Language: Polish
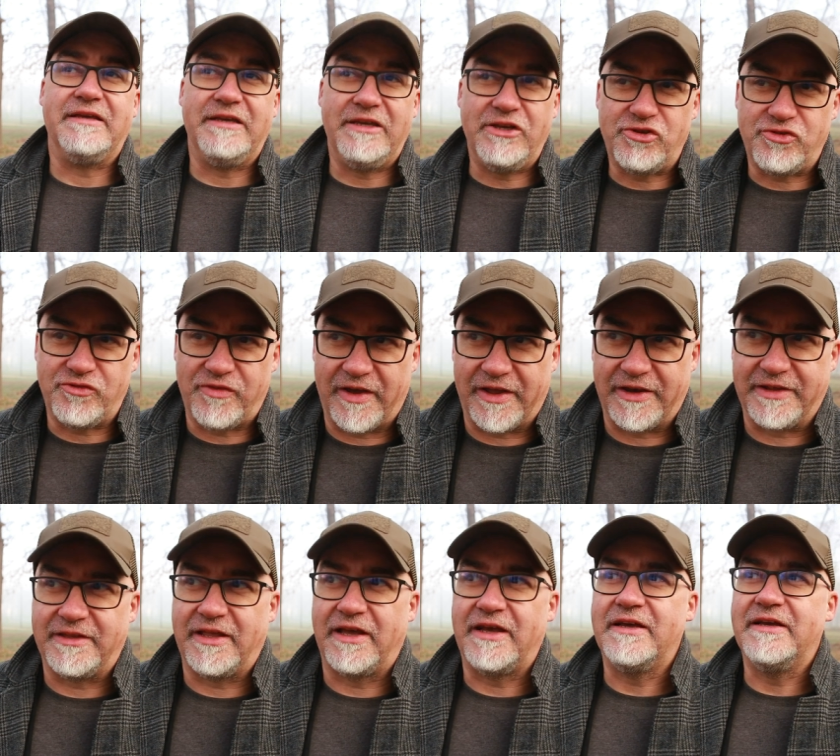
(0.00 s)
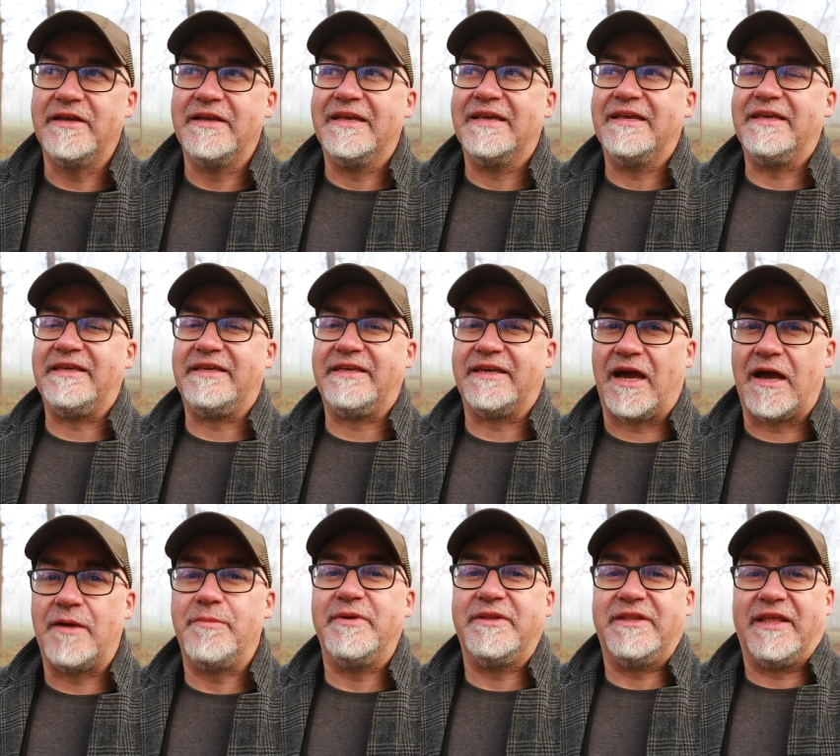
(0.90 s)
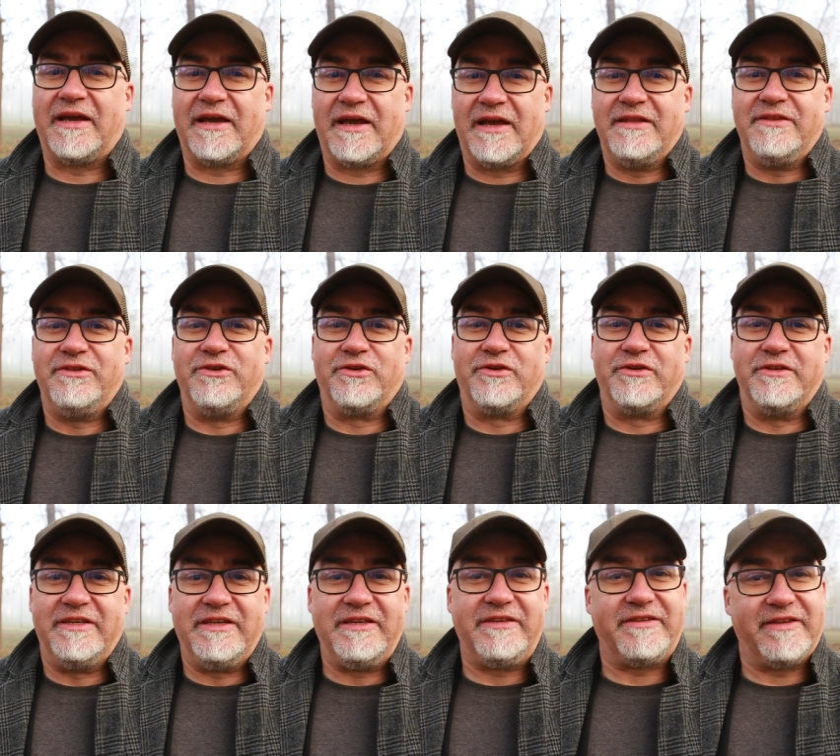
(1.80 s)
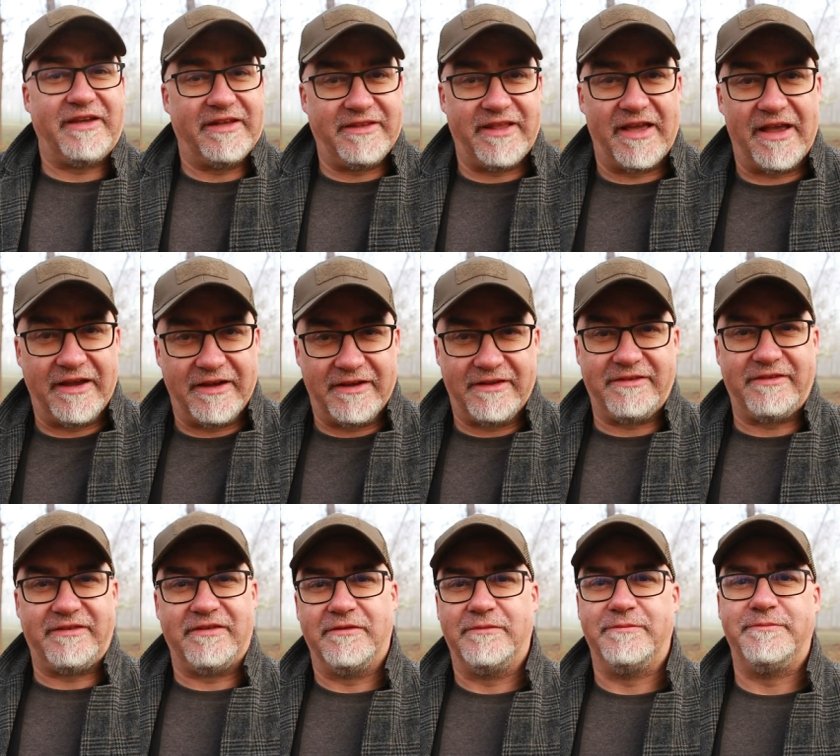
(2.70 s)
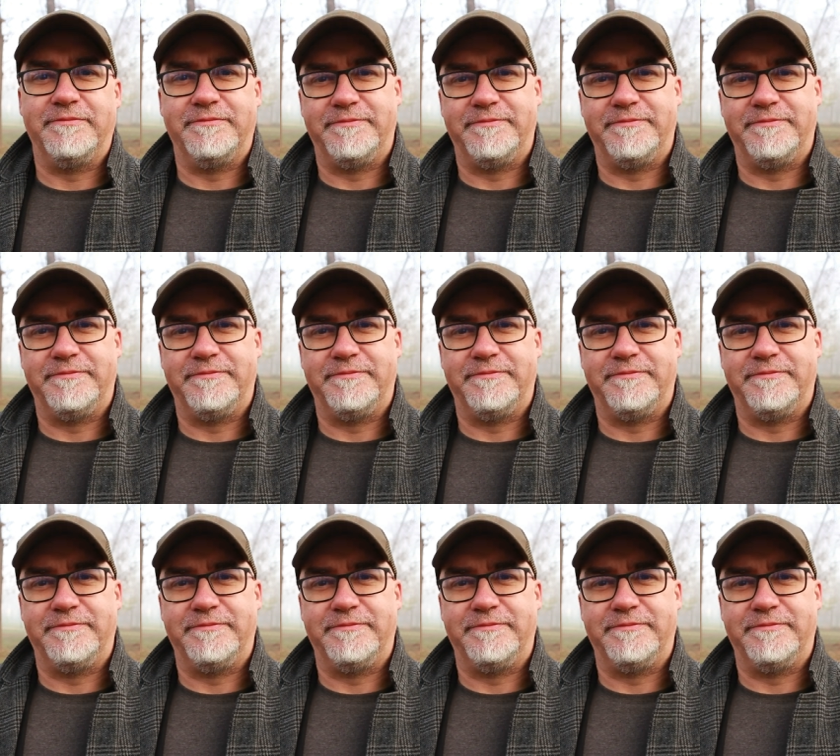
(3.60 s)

I czwarta, ich habe daran noch nicht gedenkt.